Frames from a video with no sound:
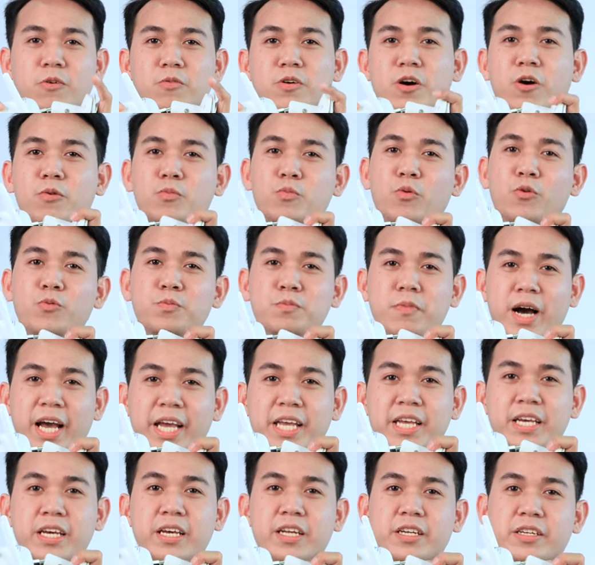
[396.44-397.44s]
0047
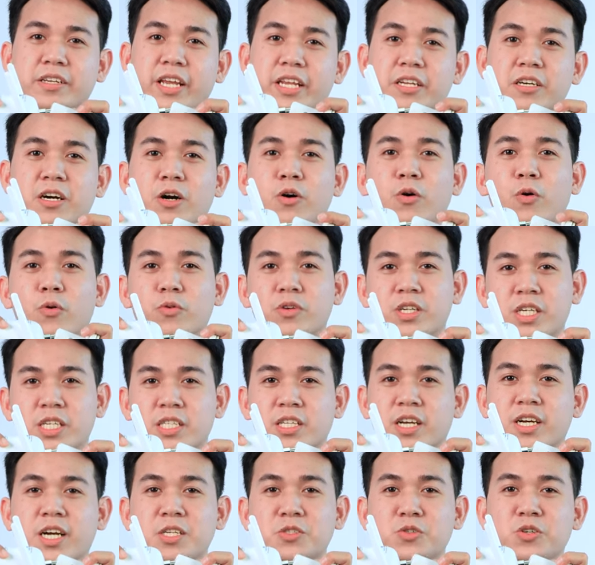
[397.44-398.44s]
để được hỗ trợ
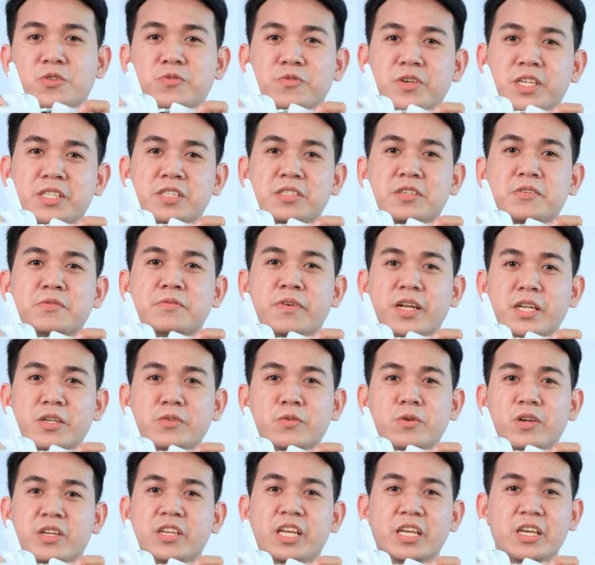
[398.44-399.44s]
từ các chuyên viên tư vấn
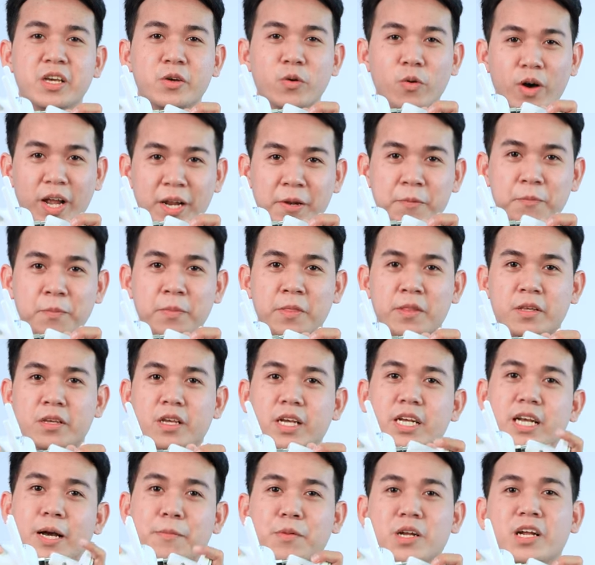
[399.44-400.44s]
của DigiOne.
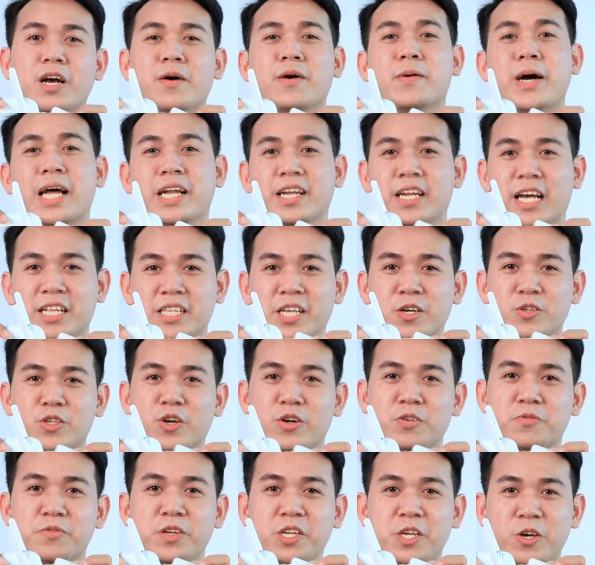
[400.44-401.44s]
Cảm ơn các bạn đã theo
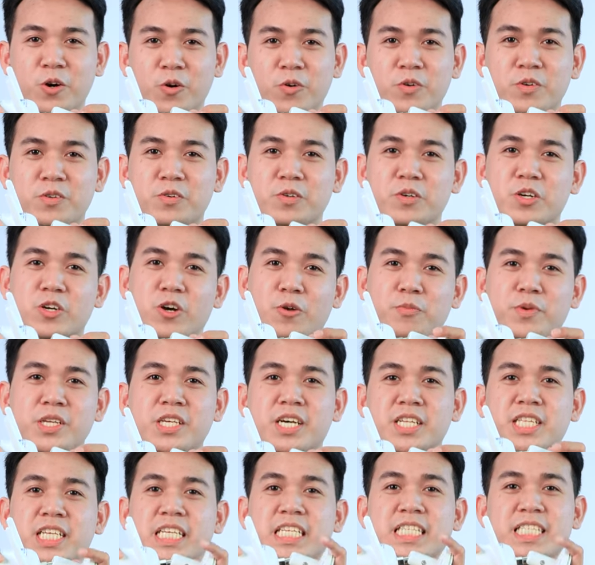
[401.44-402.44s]
dõi video. Còn bây
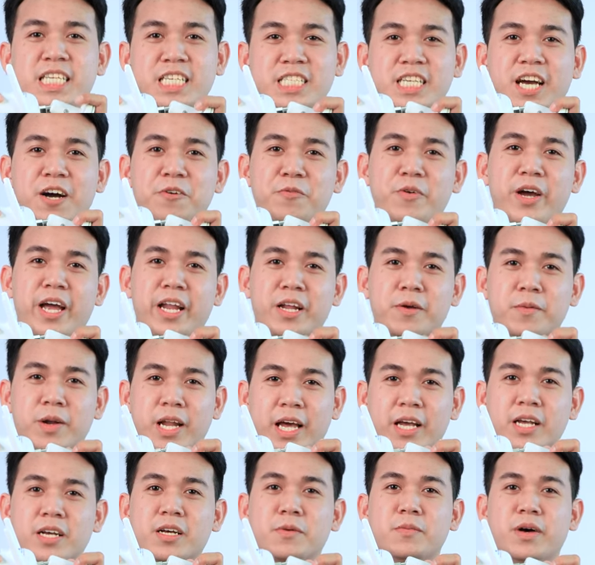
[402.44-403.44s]
giờ thì xin chào và hẹn gặp
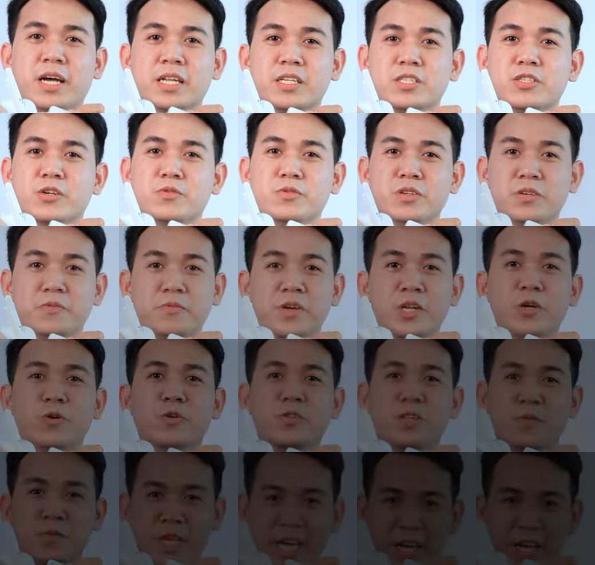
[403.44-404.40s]
lại các bạn trong những video tiếp